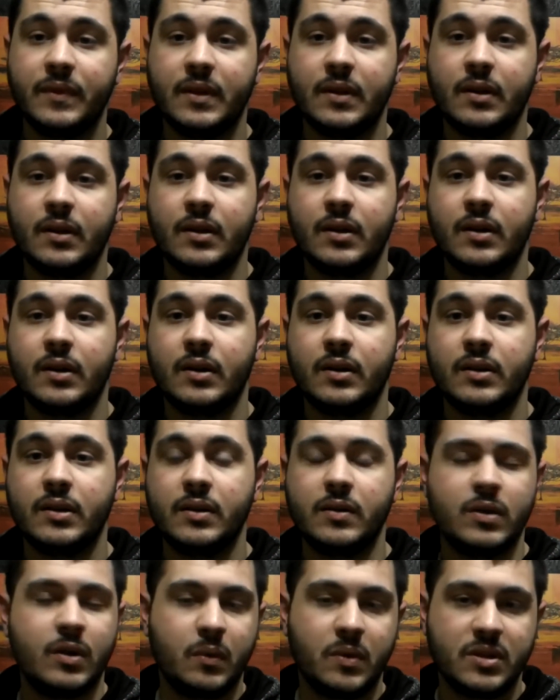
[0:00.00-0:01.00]
eh,
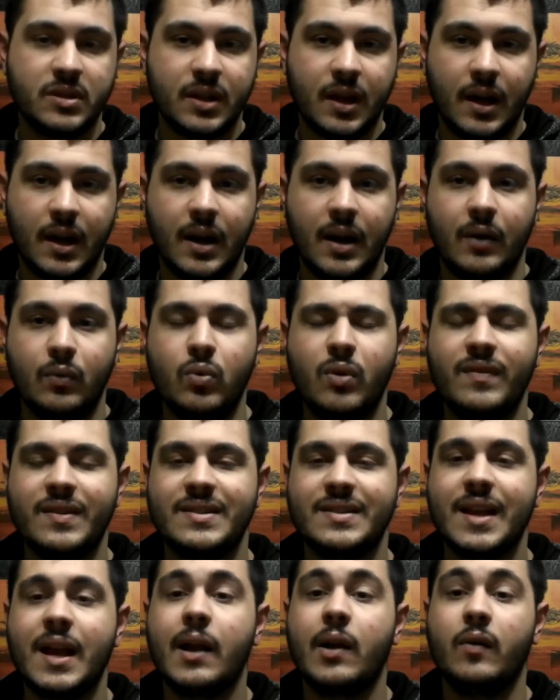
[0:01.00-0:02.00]
di, di questa nuova
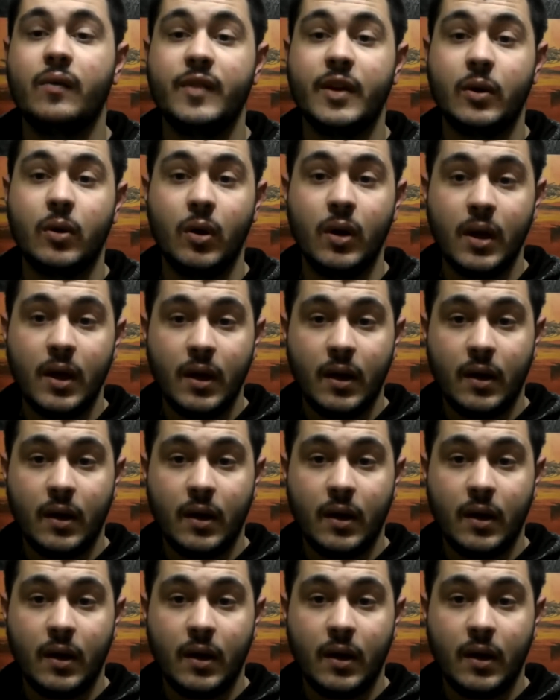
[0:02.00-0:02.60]
saga, ovvero,